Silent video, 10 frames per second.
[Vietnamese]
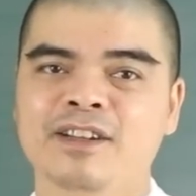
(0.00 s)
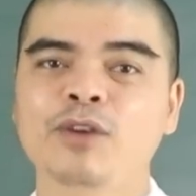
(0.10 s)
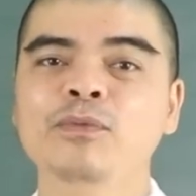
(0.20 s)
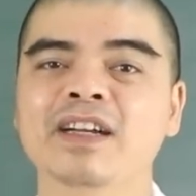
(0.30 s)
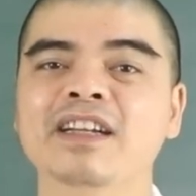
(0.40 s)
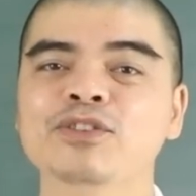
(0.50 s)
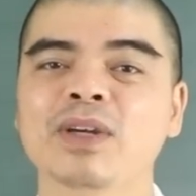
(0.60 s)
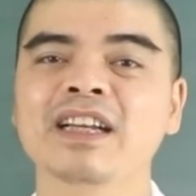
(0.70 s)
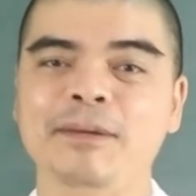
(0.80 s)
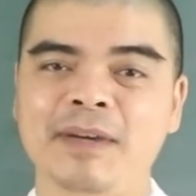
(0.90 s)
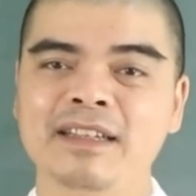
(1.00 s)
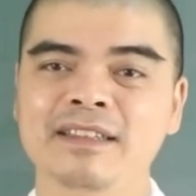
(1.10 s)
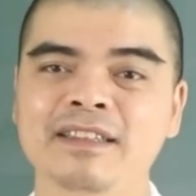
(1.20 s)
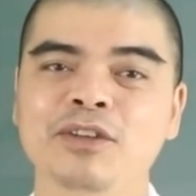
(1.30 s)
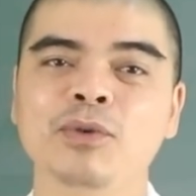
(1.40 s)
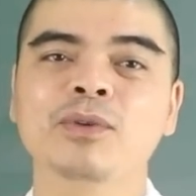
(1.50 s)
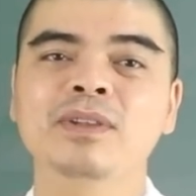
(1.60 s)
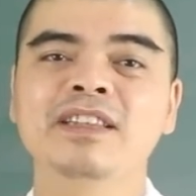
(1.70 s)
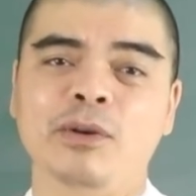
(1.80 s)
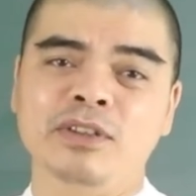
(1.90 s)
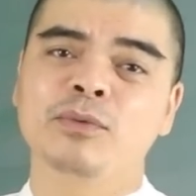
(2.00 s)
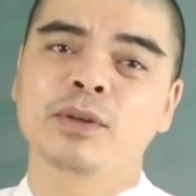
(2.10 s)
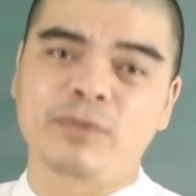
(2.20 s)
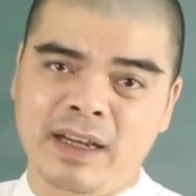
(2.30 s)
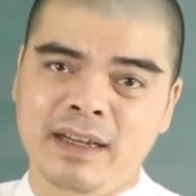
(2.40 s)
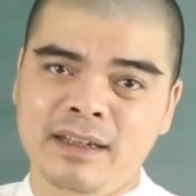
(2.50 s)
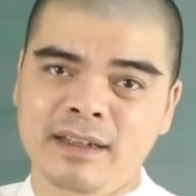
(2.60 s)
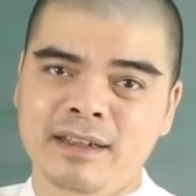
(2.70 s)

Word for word: Công việc kinh doanh làm ăn thì luôn có tiểu nhân quấy phá,